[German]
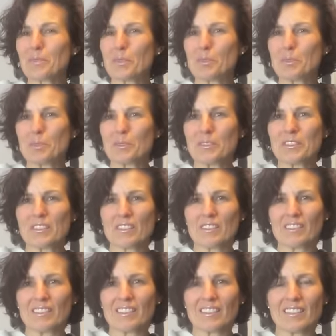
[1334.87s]
und
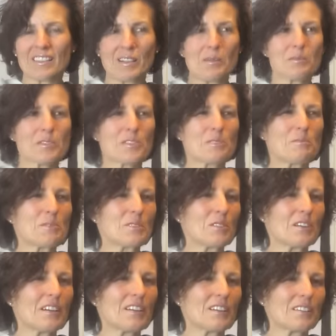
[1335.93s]
ich glaube, es gibt, äh,
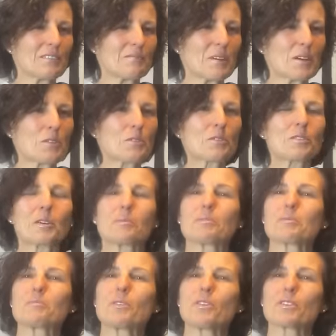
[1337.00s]
ah, mal gucken, ob
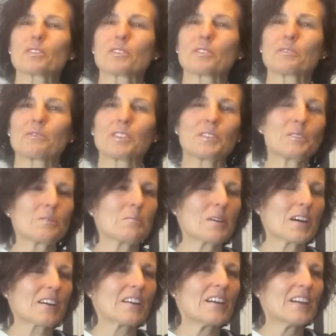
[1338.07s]
ich morgen noch ein Video
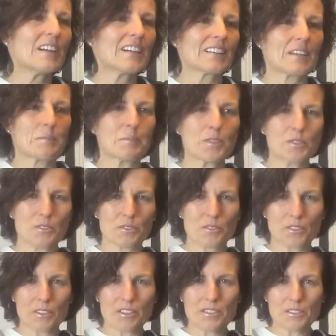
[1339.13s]
mache. Ich habe noch so ein
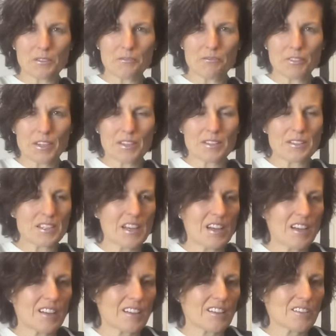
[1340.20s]
tolles Gefäß.
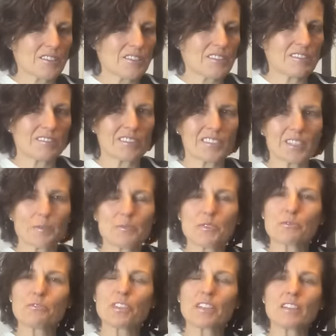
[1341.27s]
Also ich habe
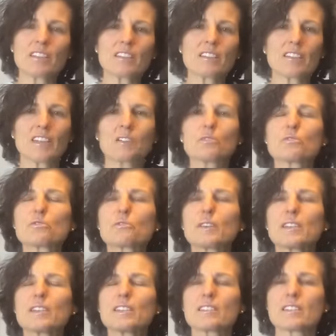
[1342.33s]
zu viele Ideen und zu
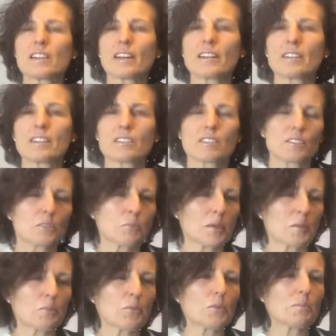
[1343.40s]
wenig Zeit, das ist so
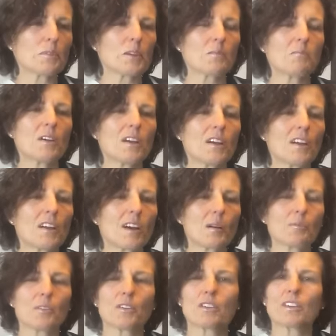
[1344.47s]
mein Problem.
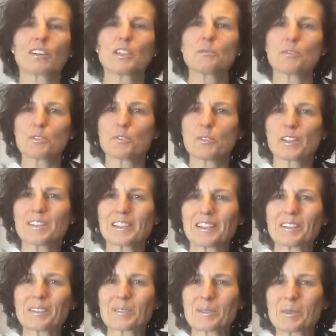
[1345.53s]
Aber lieber so als
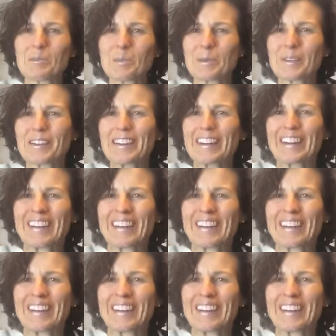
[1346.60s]
andersrum, oder?